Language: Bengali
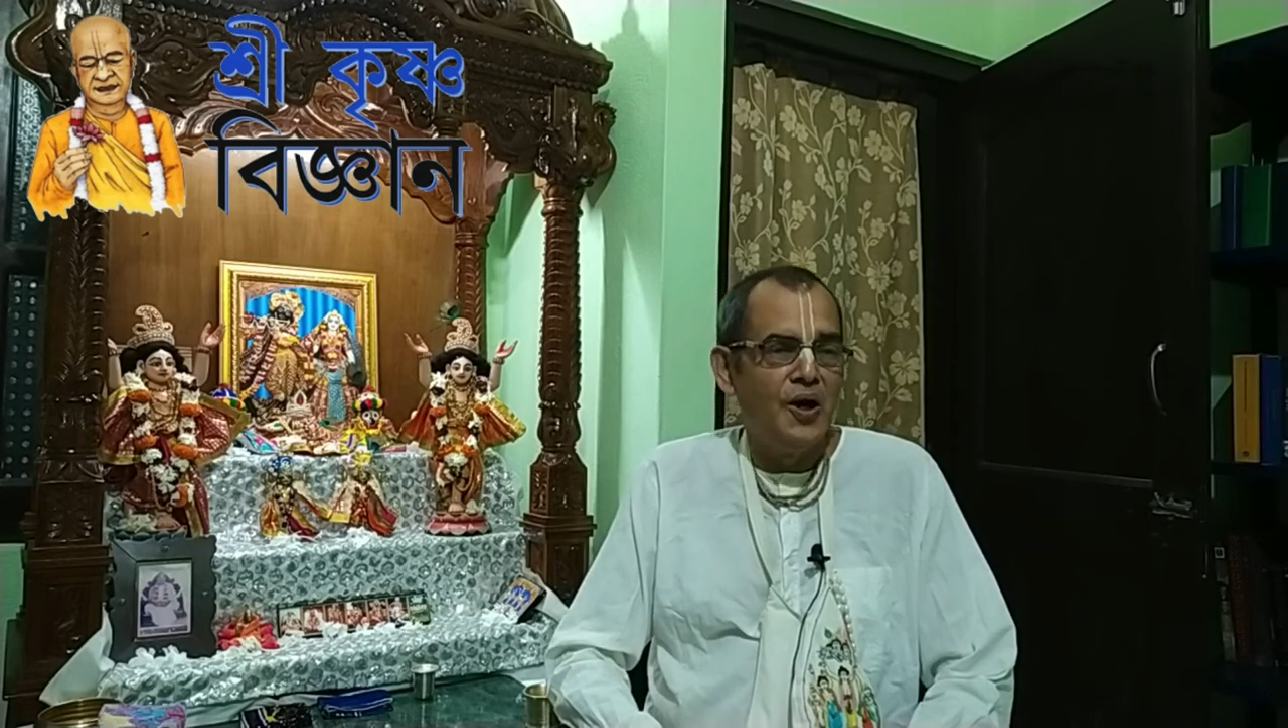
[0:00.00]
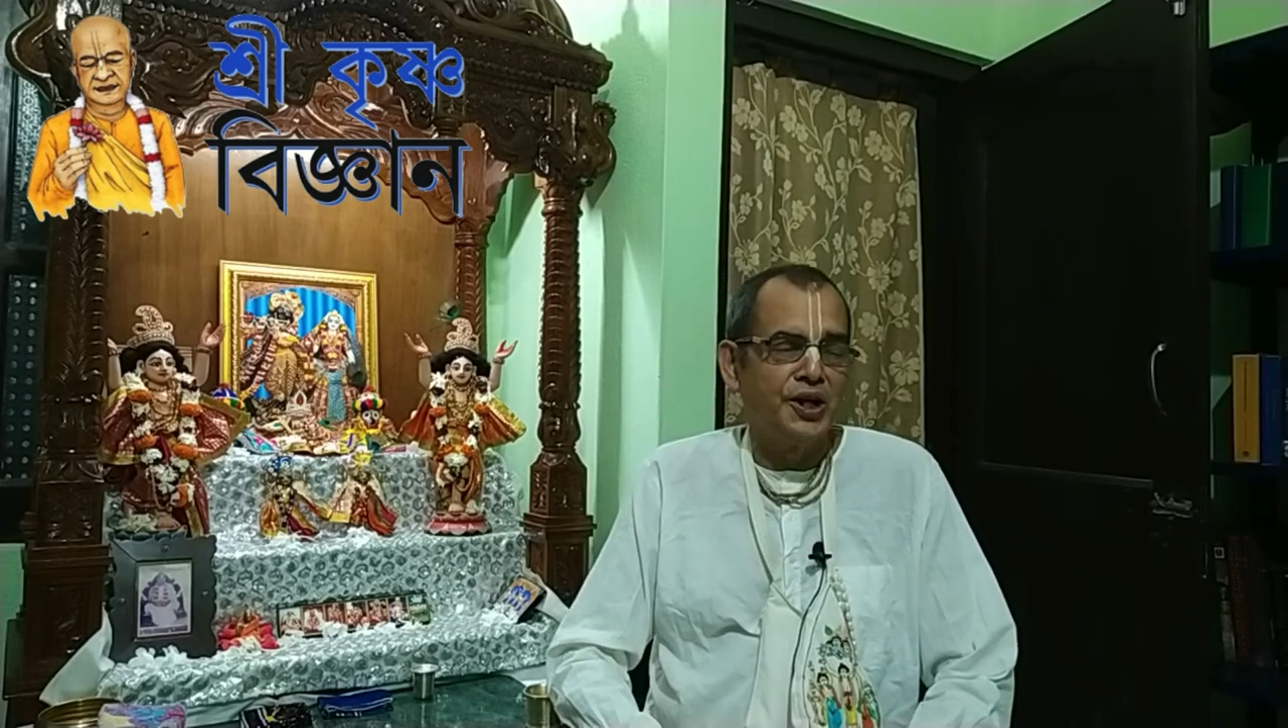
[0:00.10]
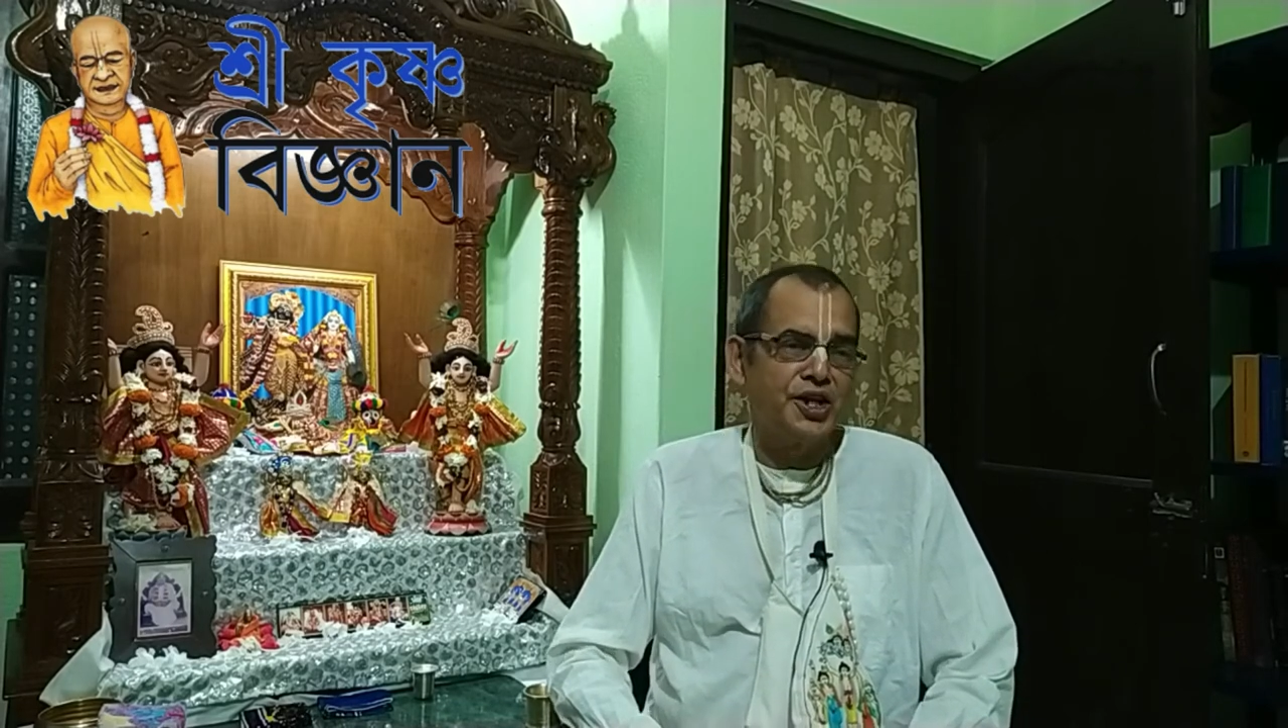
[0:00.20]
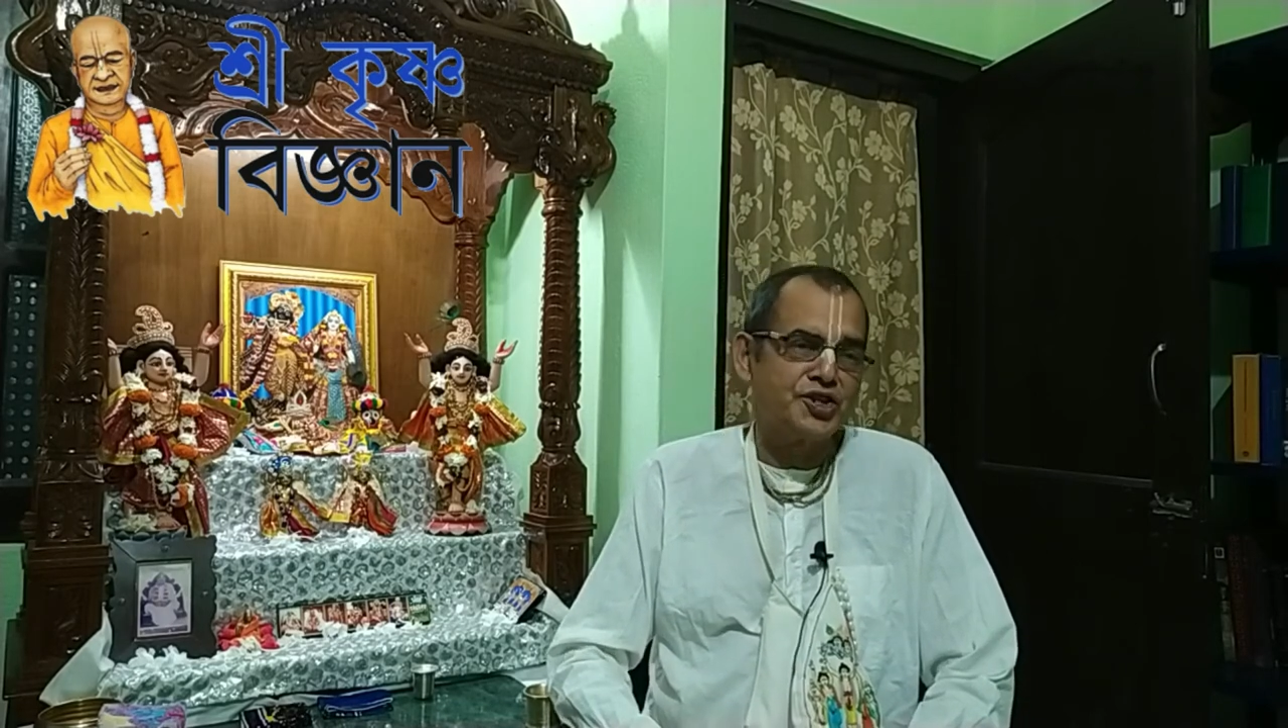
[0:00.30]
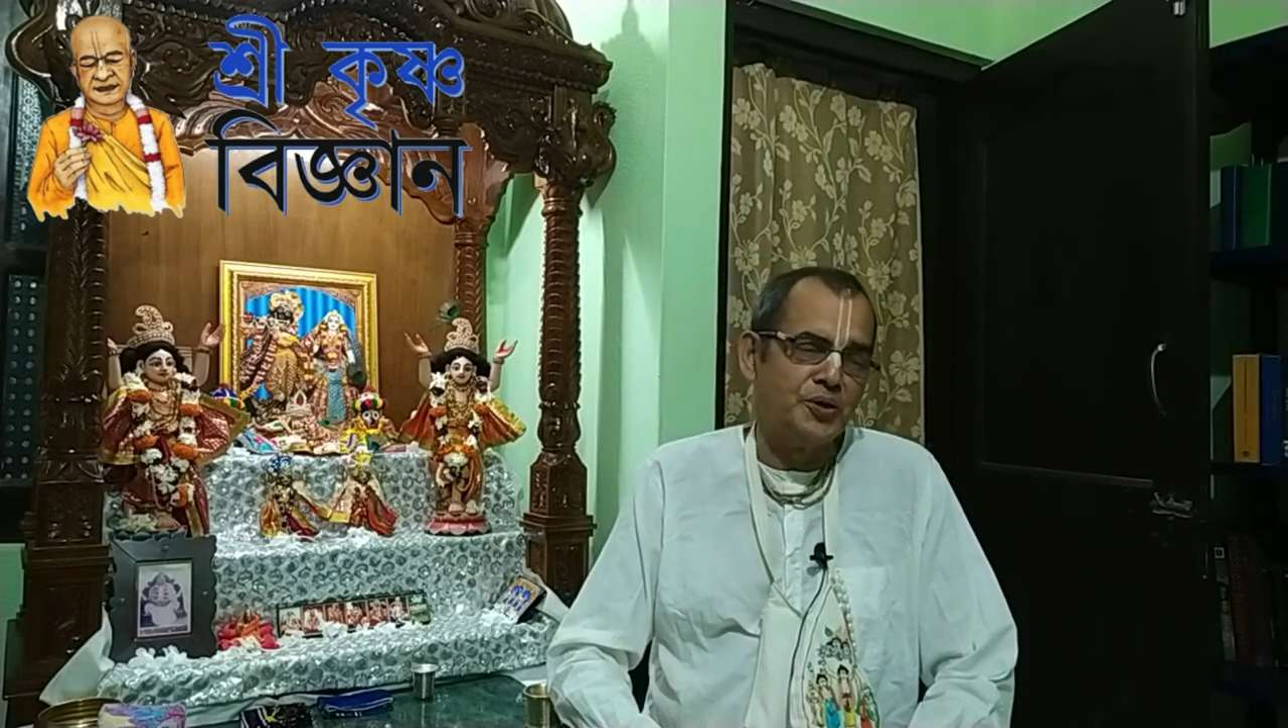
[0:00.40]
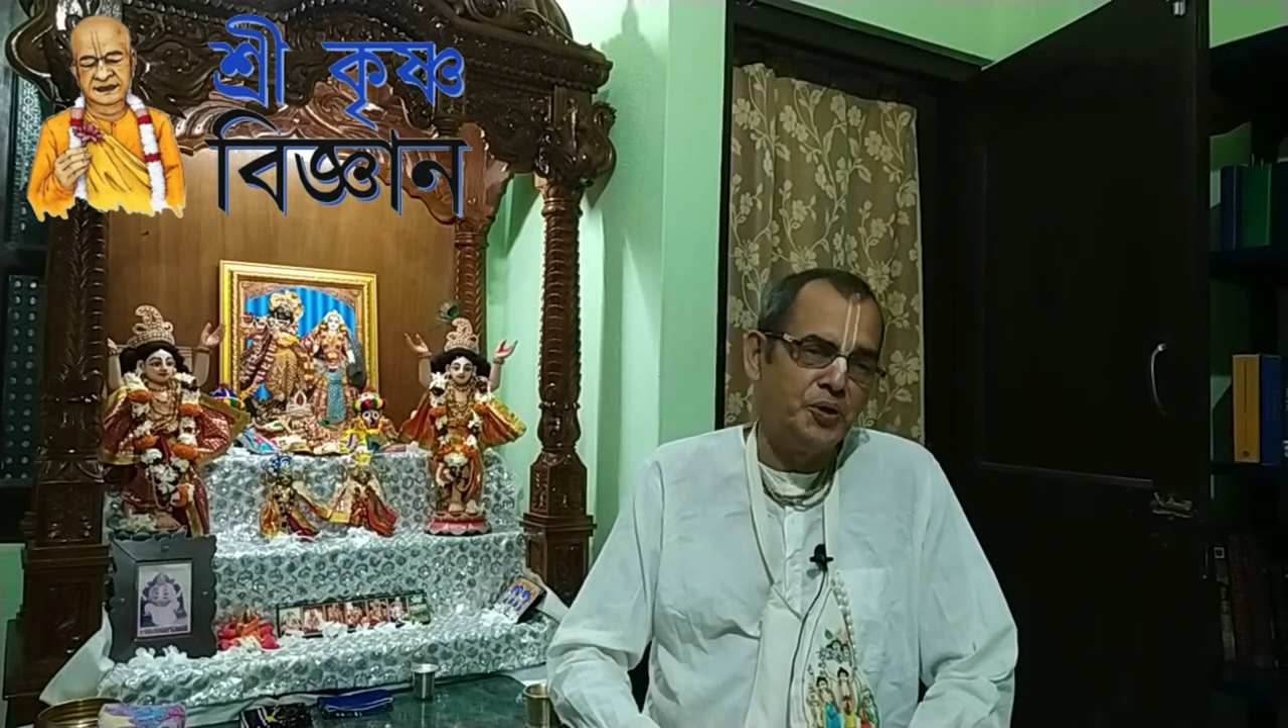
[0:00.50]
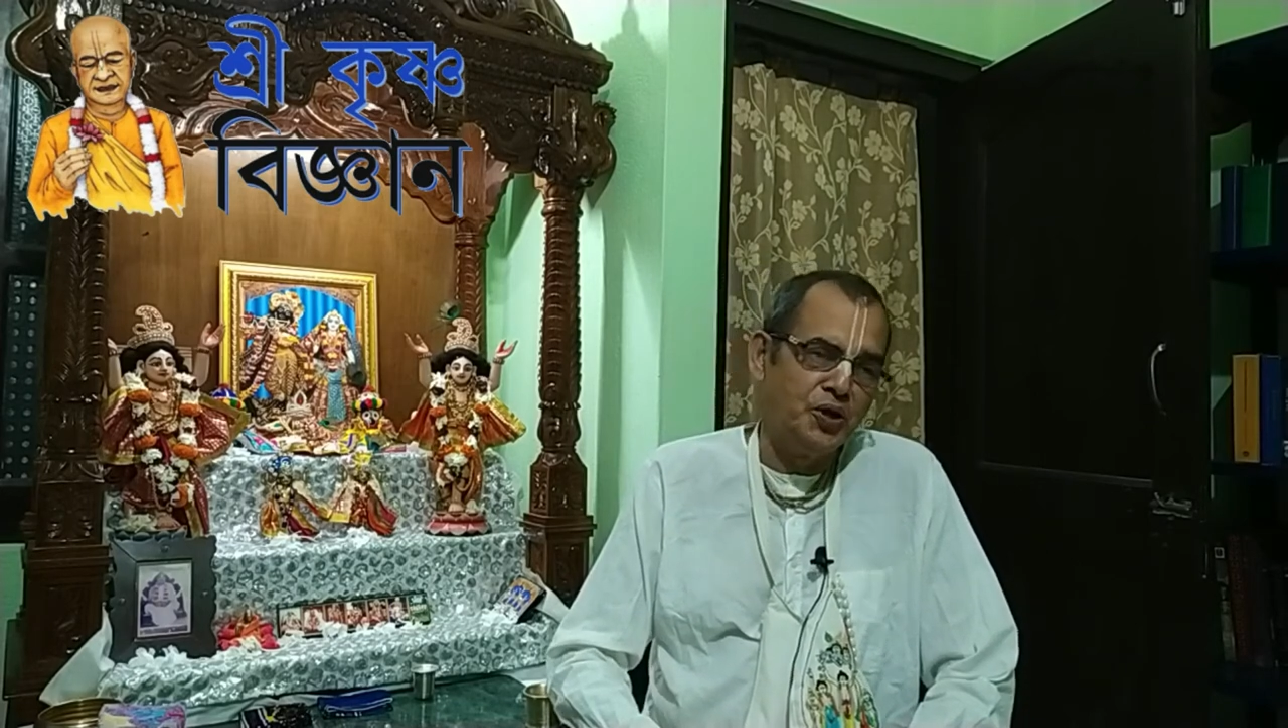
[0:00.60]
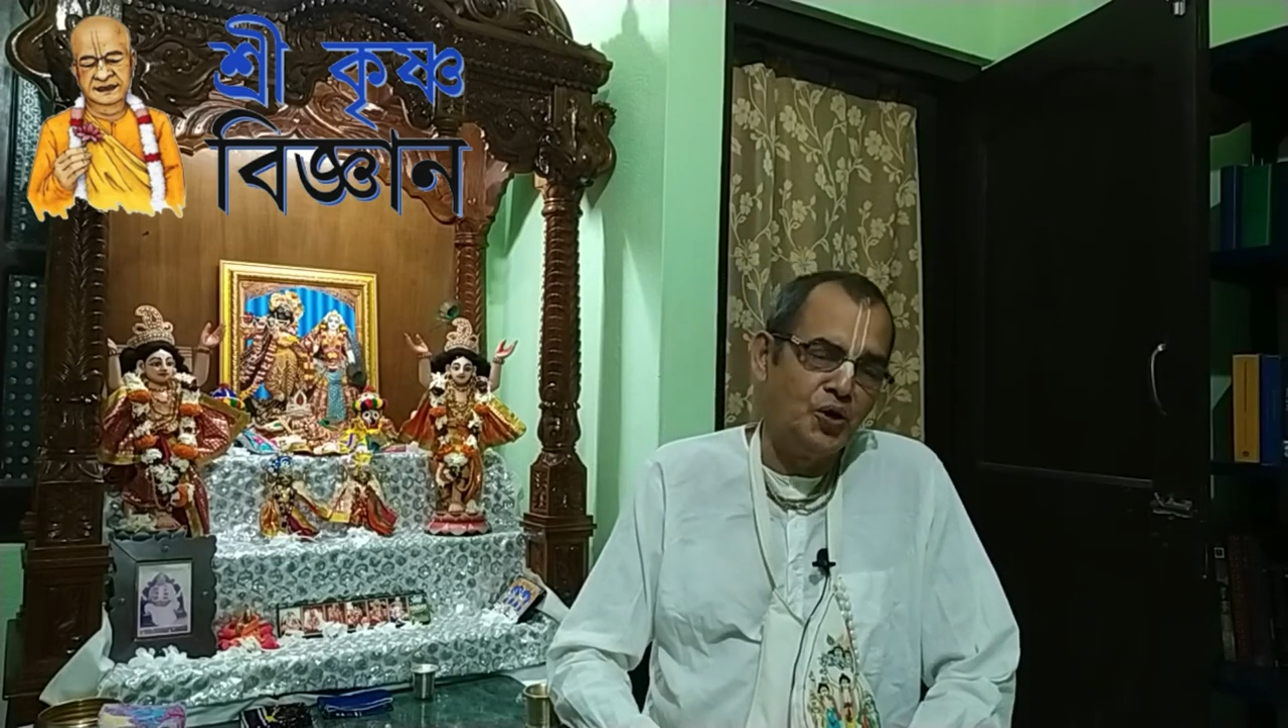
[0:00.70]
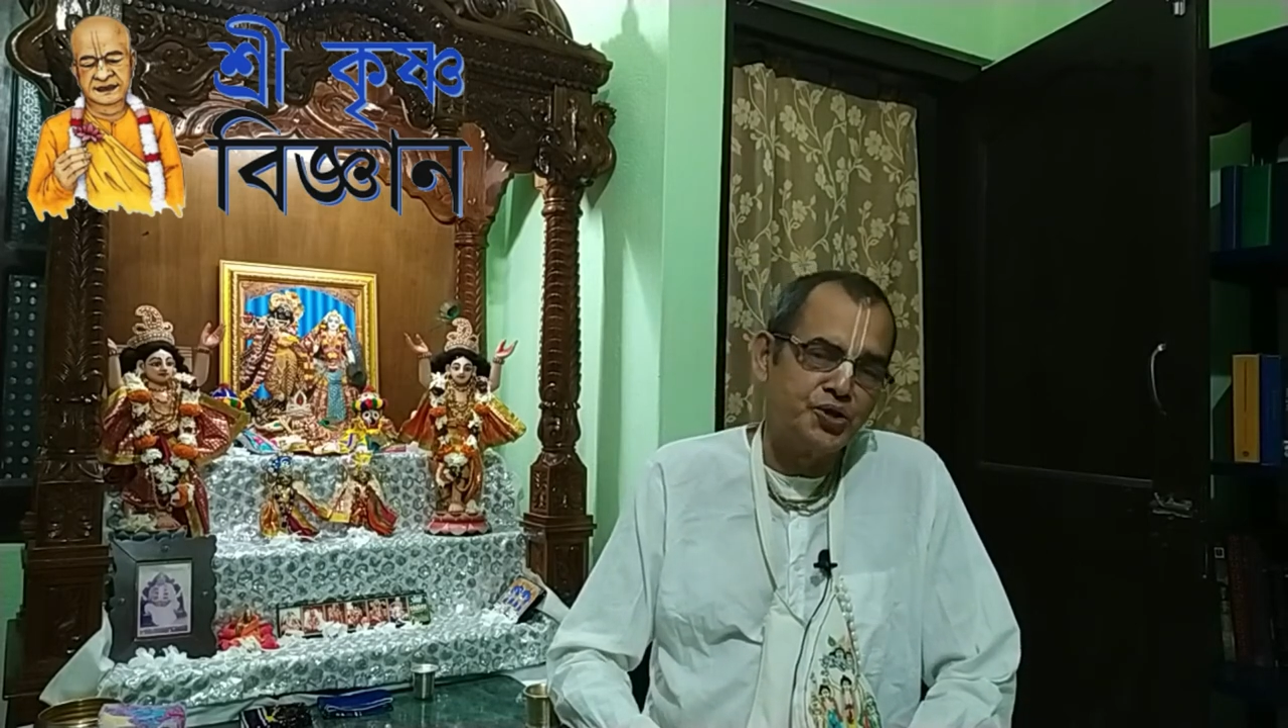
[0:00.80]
অনেক সময়